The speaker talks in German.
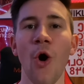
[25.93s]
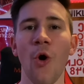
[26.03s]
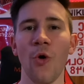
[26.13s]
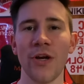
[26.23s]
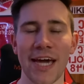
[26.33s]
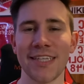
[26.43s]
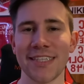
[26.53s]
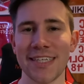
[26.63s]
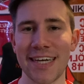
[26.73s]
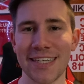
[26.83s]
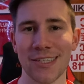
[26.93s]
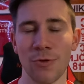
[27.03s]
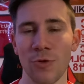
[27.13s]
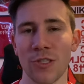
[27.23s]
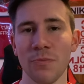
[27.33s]
Und jetzt geht es
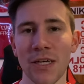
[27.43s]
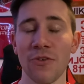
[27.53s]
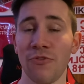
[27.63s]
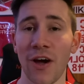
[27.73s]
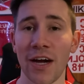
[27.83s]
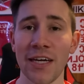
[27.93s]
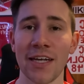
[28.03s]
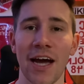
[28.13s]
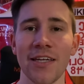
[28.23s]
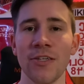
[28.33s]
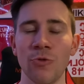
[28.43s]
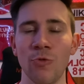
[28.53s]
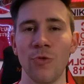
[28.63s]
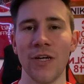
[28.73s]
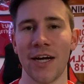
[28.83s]
los mit Farid Ali
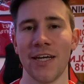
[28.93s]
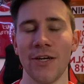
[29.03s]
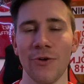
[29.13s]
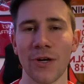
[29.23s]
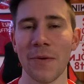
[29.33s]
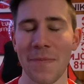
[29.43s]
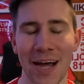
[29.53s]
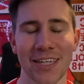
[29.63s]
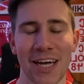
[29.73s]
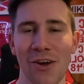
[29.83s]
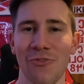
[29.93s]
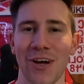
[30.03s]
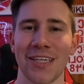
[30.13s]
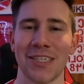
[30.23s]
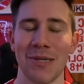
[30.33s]
Dud. Ja, der Junge macht einfach
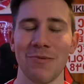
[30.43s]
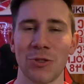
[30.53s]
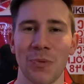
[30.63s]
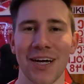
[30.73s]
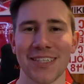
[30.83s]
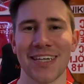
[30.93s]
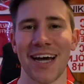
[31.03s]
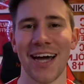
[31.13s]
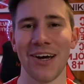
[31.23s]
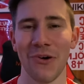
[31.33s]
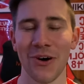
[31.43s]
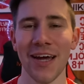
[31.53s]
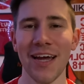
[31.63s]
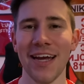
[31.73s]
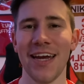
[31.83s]
extrem Spaß. Gerade auch
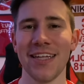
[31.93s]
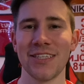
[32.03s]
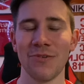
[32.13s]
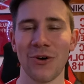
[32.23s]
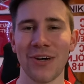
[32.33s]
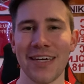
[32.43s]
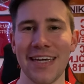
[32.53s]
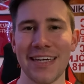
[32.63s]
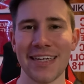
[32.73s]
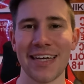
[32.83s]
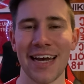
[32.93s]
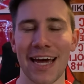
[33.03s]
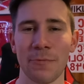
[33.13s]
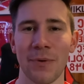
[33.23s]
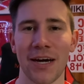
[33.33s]
letzte Woche gegen
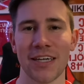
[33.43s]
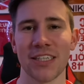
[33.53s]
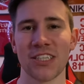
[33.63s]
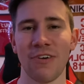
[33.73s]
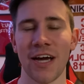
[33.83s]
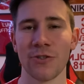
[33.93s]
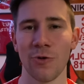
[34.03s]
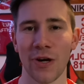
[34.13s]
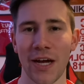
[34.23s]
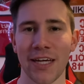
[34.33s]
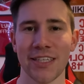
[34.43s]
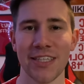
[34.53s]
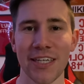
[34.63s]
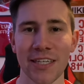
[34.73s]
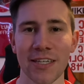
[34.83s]
Gladbach zwei Tore
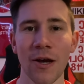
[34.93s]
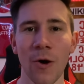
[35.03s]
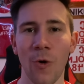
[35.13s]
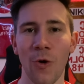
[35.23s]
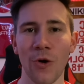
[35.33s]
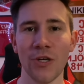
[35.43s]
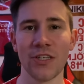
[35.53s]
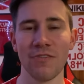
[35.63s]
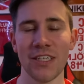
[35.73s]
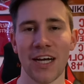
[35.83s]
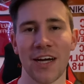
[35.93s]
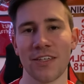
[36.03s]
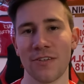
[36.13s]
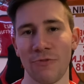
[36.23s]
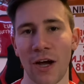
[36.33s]
erzielt. Und wie
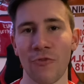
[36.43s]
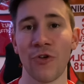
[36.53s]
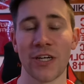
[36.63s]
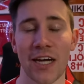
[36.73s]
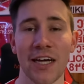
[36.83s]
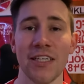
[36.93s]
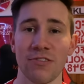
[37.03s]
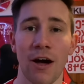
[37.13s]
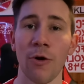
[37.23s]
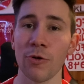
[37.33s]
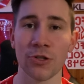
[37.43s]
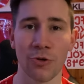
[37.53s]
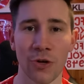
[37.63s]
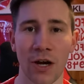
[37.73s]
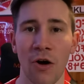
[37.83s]
gesagt, Frankfurt kann ihn zwar auch
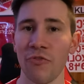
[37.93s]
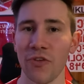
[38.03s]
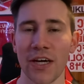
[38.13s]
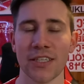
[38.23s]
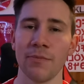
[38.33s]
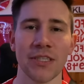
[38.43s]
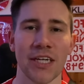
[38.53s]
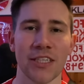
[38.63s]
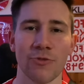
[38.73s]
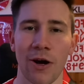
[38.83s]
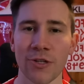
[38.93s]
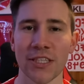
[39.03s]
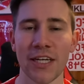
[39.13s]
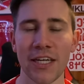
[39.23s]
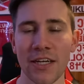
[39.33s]
zurückkaufen. Er ist ja bis jetzt nur
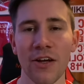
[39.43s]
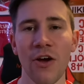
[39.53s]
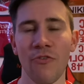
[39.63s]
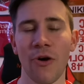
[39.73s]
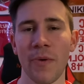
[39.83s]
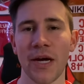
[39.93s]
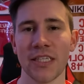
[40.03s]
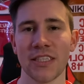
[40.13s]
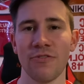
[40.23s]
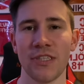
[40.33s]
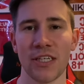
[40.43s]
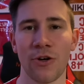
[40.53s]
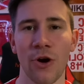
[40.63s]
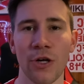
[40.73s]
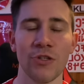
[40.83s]
ausgeliehen vom ersten FC
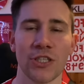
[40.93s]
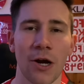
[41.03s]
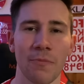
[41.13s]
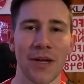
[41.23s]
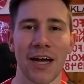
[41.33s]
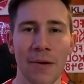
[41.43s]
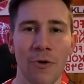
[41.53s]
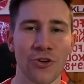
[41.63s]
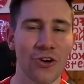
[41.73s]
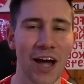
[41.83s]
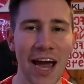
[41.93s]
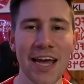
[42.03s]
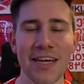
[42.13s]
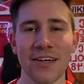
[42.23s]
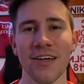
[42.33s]
Köln. Und ich glaube, da haben auch schon
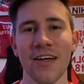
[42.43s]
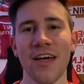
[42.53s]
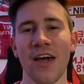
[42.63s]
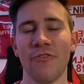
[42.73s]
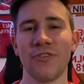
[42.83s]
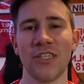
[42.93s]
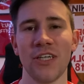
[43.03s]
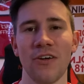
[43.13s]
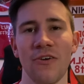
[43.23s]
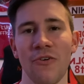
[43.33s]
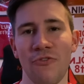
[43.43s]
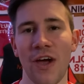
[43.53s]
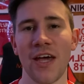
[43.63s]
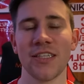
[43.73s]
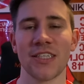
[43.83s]
einige
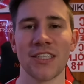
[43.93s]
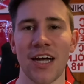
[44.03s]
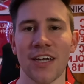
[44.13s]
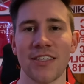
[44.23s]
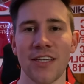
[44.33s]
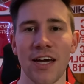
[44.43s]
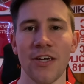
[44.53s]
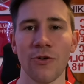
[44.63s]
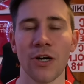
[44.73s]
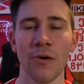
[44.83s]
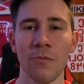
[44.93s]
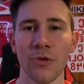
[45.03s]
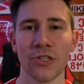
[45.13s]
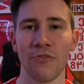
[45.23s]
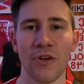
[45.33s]
FC-Fans gesagt, der Junge
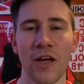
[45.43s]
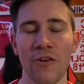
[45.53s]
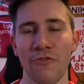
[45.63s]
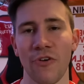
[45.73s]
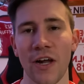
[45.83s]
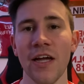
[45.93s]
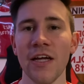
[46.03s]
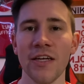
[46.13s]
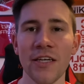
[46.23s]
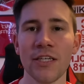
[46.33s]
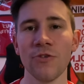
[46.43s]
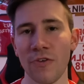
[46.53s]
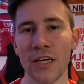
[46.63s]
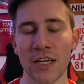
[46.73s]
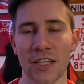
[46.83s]
muss auf jeden Fall nicht nur
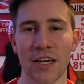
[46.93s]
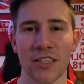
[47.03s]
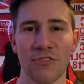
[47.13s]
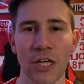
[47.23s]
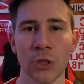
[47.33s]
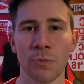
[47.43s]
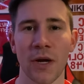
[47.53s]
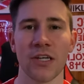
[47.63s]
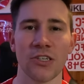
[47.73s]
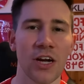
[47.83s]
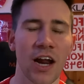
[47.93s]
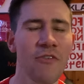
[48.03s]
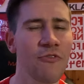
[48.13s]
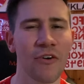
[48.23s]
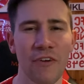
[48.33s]
wegen der Transfersperre, sondern
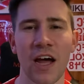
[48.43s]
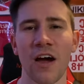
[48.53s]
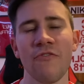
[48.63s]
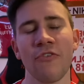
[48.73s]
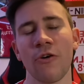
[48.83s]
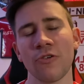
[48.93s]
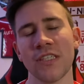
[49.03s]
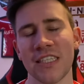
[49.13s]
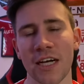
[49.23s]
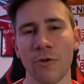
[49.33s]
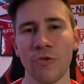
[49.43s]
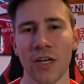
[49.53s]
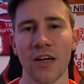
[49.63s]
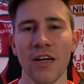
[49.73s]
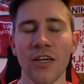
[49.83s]
einfach, weil er einfach auch ein sehr
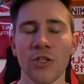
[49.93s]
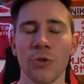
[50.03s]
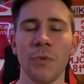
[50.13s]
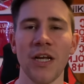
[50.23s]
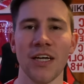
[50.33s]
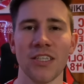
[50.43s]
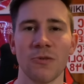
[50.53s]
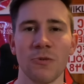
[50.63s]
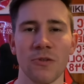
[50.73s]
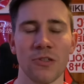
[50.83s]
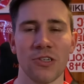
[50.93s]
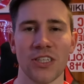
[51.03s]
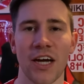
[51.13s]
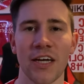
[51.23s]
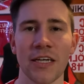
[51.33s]
guter Spieler ist
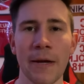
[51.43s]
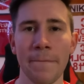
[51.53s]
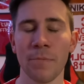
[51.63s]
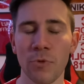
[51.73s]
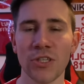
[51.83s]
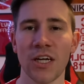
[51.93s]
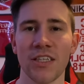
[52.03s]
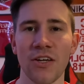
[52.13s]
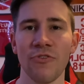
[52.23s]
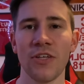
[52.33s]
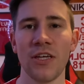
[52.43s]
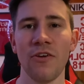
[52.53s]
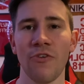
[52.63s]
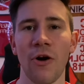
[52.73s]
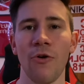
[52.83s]
zurzeit muss er
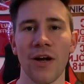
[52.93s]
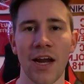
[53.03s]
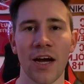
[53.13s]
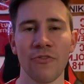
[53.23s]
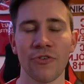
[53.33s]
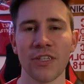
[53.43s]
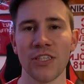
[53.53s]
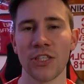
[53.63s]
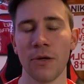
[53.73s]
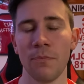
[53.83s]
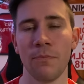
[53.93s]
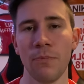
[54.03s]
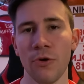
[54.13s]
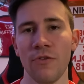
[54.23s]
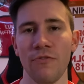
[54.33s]
definitiv auch langfristig
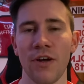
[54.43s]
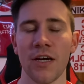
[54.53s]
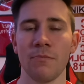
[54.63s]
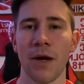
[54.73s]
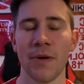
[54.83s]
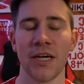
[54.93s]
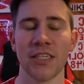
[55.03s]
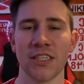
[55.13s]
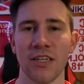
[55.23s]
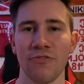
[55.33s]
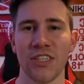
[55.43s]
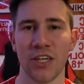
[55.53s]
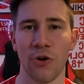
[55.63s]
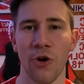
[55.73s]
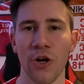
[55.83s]
gebunden werden beim ersten
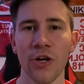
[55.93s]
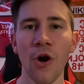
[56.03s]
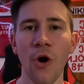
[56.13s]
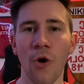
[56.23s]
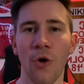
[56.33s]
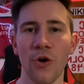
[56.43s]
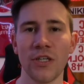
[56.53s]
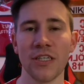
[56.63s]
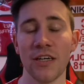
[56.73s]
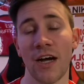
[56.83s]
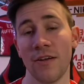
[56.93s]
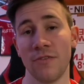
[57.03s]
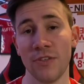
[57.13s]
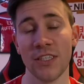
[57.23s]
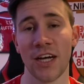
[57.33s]
FC Köln. Und ja,
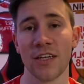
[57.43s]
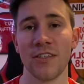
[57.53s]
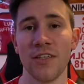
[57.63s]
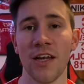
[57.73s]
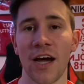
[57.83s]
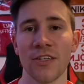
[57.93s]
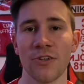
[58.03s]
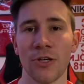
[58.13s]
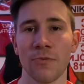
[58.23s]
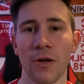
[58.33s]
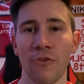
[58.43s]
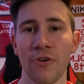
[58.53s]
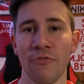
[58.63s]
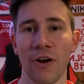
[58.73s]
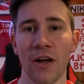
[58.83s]
wie gesagt, die Laie sollte man auf
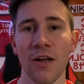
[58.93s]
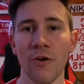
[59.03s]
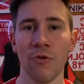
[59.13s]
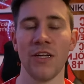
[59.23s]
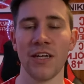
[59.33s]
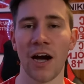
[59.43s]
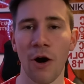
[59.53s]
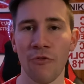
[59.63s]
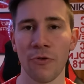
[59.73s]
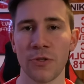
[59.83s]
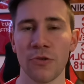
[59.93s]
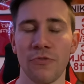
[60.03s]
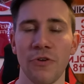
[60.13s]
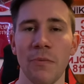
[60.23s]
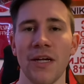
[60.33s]
jeden Fall, oder die Kaufoption
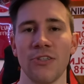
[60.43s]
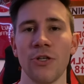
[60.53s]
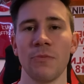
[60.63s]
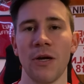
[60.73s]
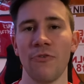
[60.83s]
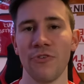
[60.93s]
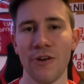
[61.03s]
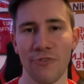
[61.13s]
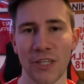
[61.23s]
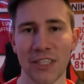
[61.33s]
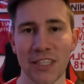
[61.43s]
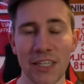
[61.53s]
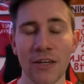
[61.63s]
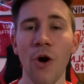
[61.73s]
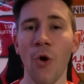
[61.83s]
vielmehr, sollte man auf jeden Fall
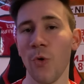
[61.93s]
ziehen.